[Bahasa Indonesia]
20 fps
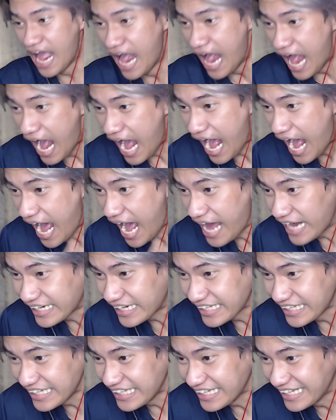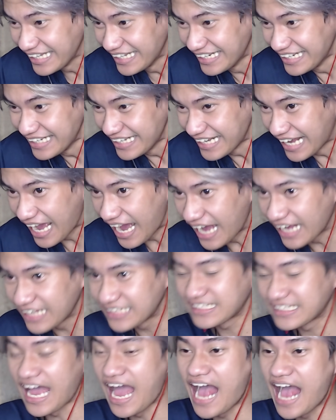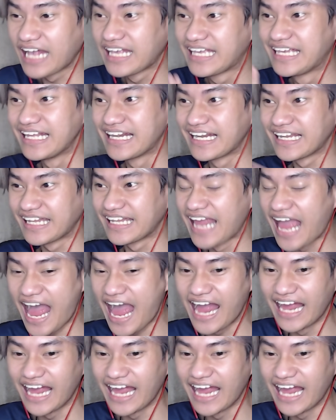hari ini guys, akhirnya